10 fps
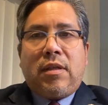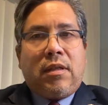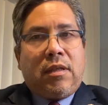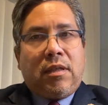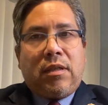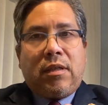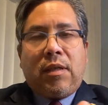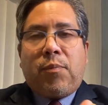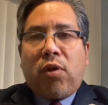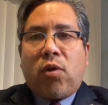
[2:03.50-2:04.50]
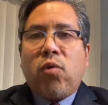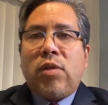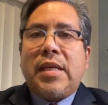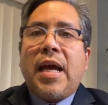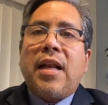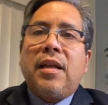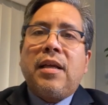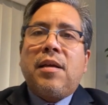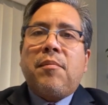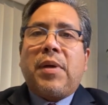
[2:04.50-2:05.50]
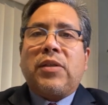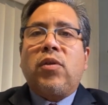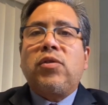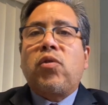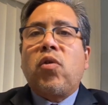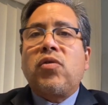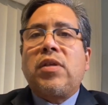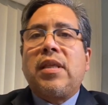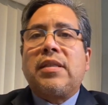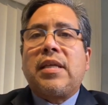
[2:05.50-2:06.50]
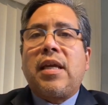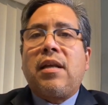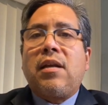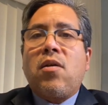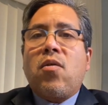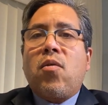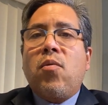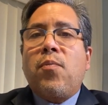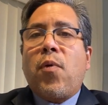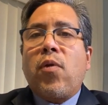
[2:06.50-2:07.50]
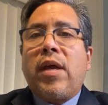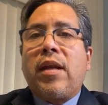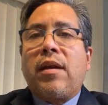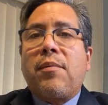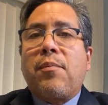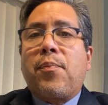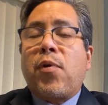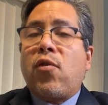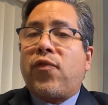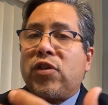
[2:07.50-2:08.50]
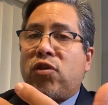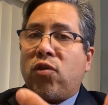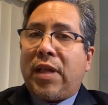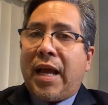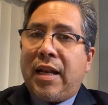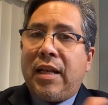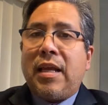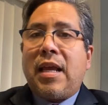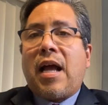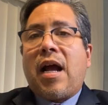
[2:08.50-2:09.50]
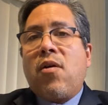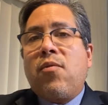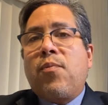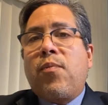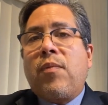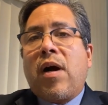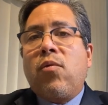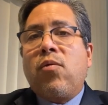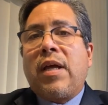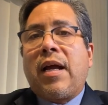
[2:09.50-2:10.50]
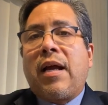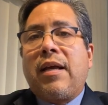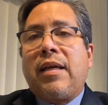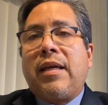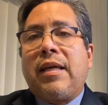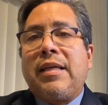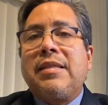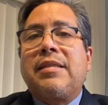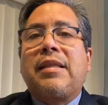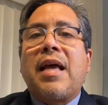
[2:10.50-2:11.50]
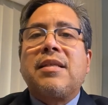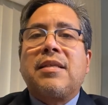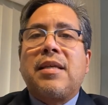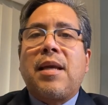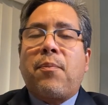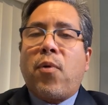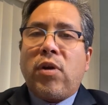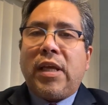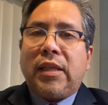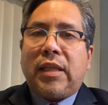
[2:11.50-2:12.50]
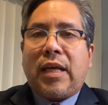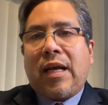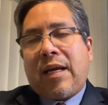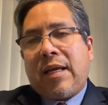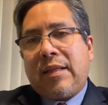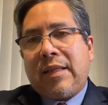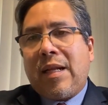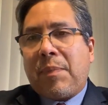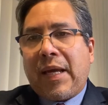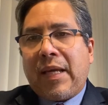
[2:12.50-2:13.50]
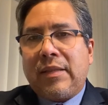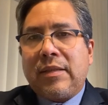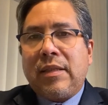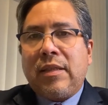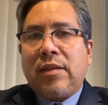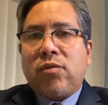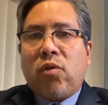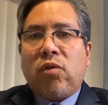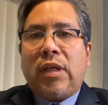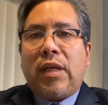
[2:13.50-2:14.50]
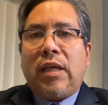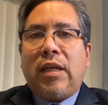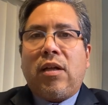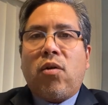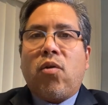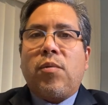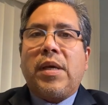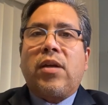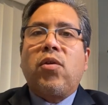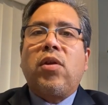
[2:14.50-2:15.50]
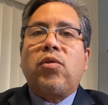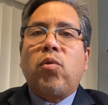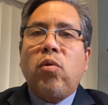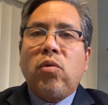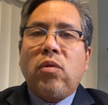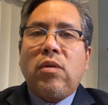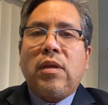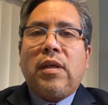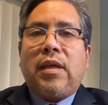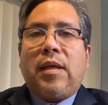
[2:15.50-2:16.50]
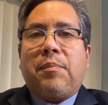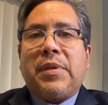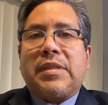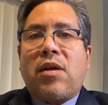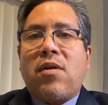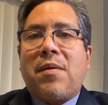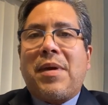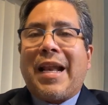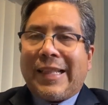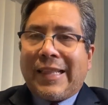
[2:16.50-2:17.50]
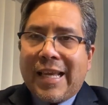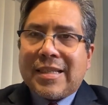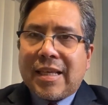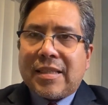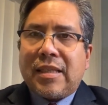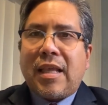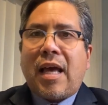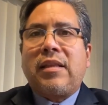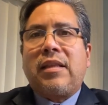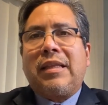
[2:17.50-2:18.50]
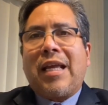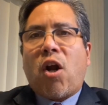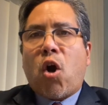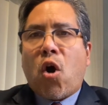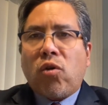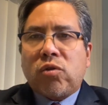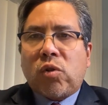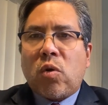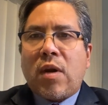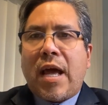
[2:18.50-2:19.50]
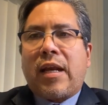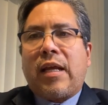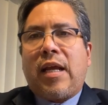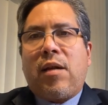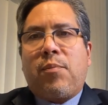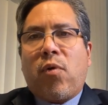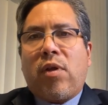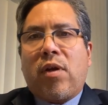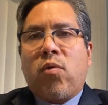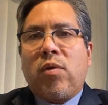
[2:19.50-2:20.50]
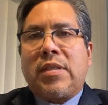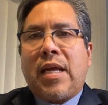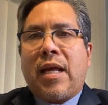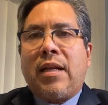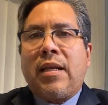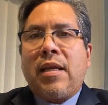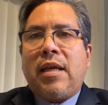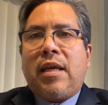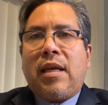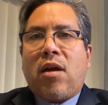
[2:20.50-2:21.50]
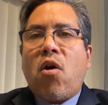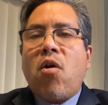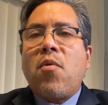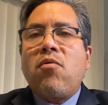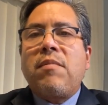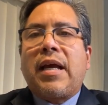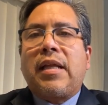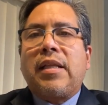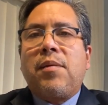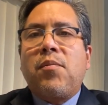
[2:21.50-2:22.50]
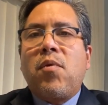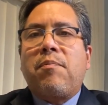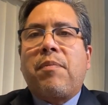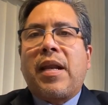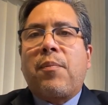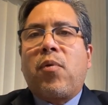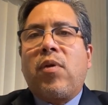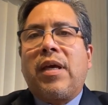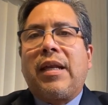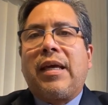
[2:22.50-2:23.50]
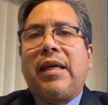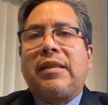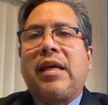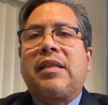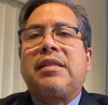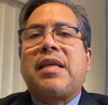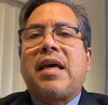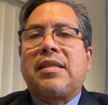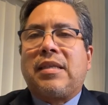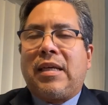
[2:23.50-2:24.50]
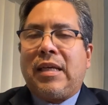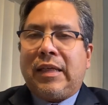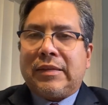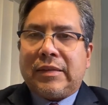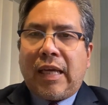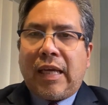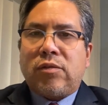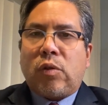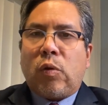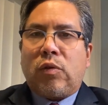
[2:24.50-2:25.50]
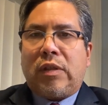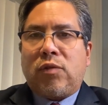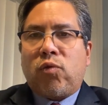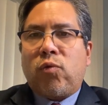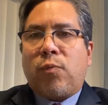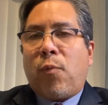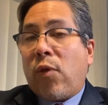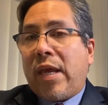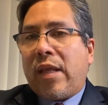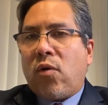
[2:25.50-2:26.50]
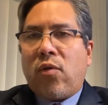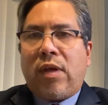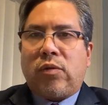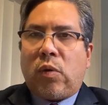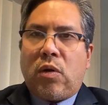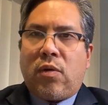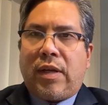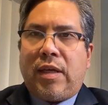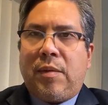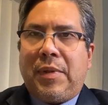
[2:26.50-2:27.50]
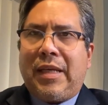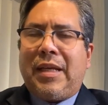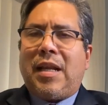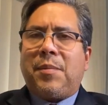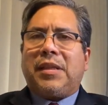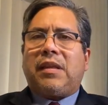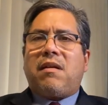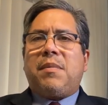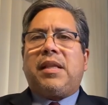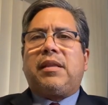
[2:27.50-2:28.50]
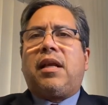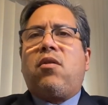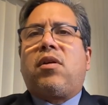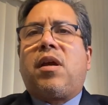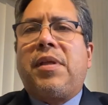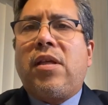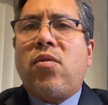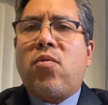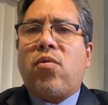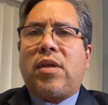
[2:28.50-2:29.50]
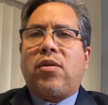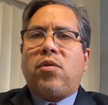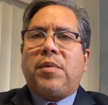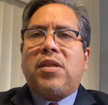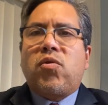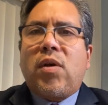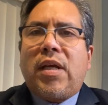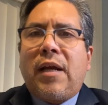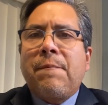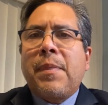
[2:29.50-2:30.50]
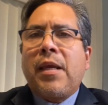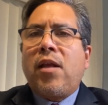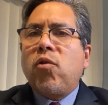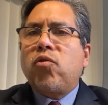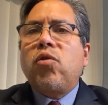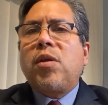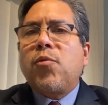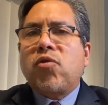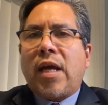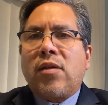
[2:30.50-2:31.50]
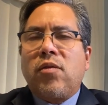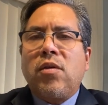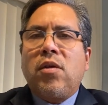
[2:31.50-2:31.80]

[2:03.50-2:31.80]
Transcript: Eh, el Poder Judicial pasó entonces de ser un poder profesional a, a una eh, instancia política del país donde eh, los gobiernos de turno empezaron a ver la necesidad de controlar el poder judicial eh, como un mecanismo para poder eternizarse dentro de sus poderes o dentro de los regímenes. Y lamentablemente es lo que ha venido ocurriendo en Venezuela en los últimos años.